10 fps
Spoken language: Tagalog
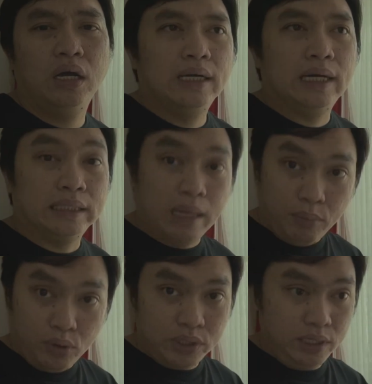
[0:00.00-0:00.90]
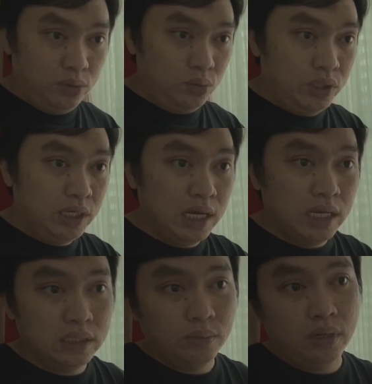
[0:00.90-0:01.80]
kasama ko sa industriya,
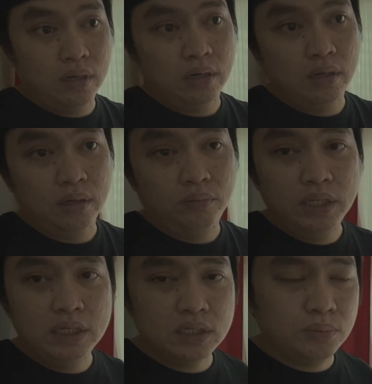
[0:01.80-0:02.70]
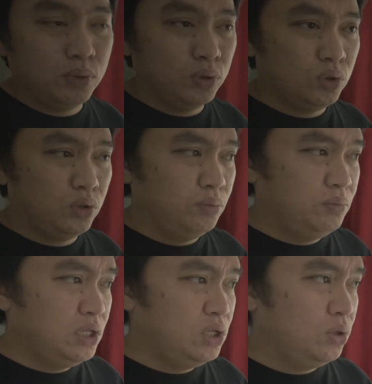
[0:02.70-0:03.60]
sa mga media, sa photo and
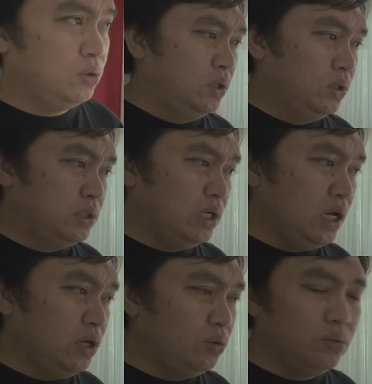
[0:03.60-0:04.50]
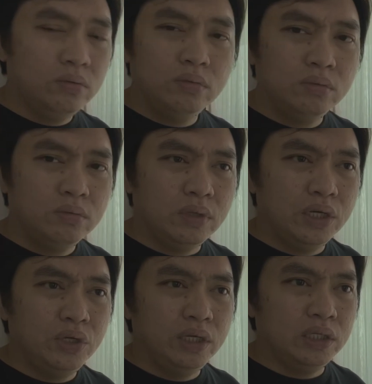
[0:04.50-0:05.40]
video, sila yung ano
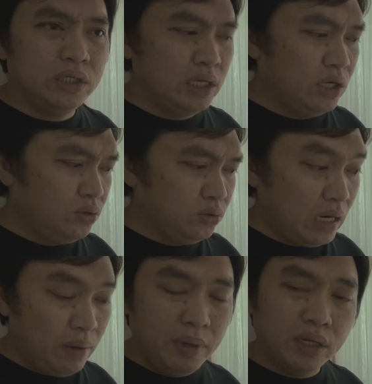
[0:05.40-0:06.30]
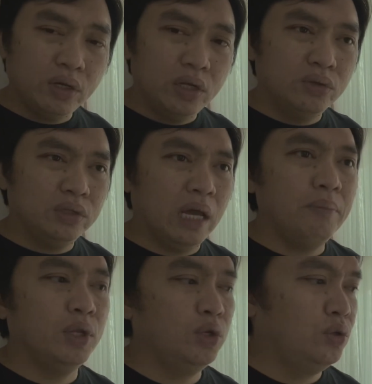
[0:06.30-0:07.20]
eh, sila yung naapektuhan ng time
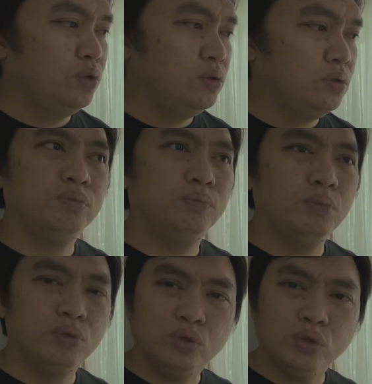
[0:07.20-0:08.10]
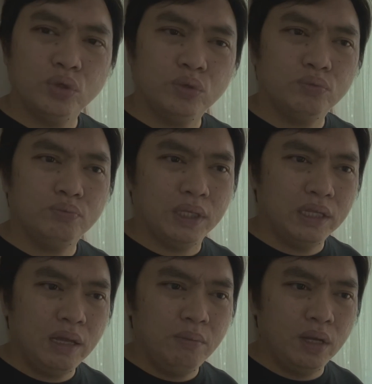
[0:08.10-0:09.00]
na yon. Pumutok yung
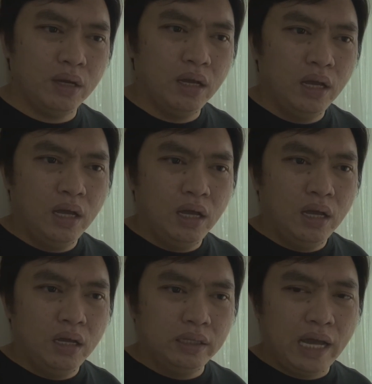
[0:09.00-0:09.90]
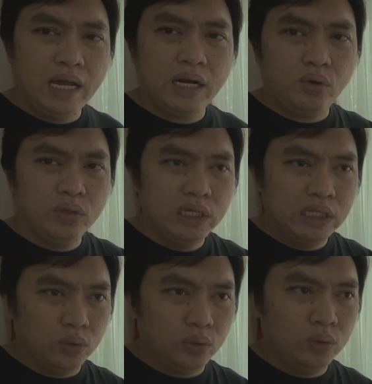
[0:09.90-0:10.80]
pandemya, na-hire ako
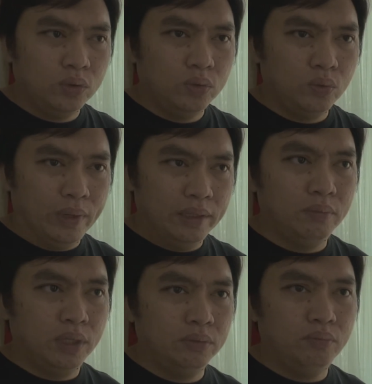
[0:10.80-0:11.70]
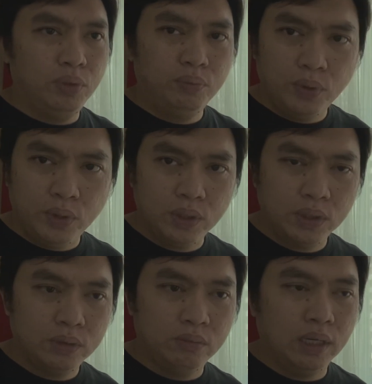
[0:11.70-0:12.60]
dito one month before
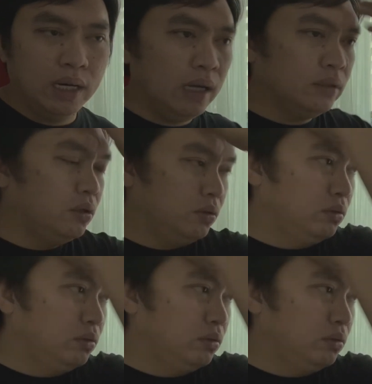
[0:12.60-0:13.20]
mag-lockdown.